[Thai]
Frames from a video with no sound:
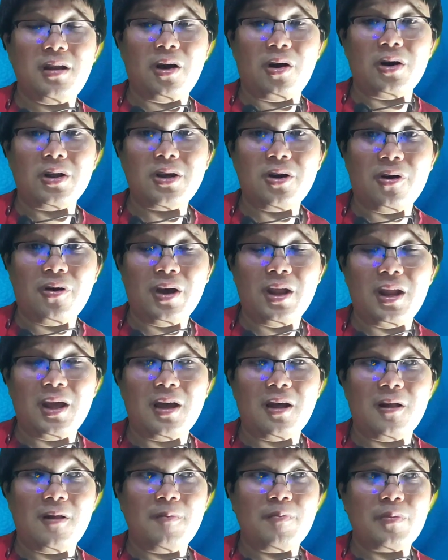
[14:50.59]
ดอทคอย
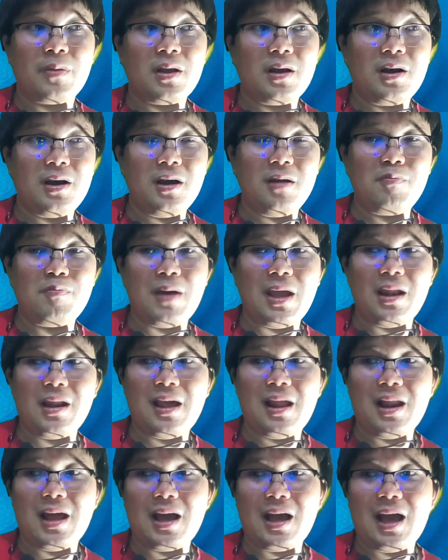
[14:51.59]
เนี่ยขึ้นไป
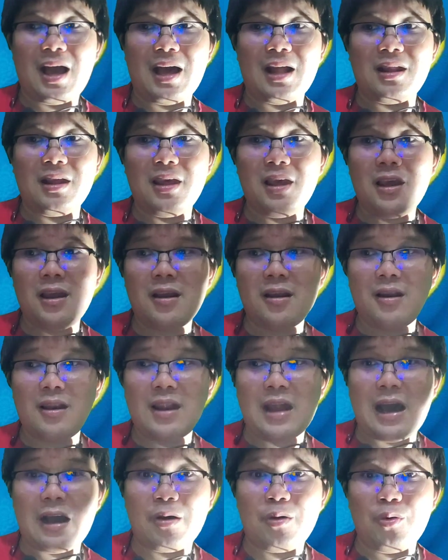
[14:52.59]
ในราคาที่
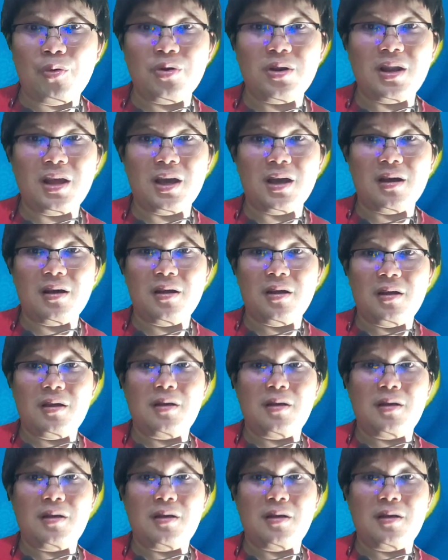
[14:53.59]
นักขุดเนี่ย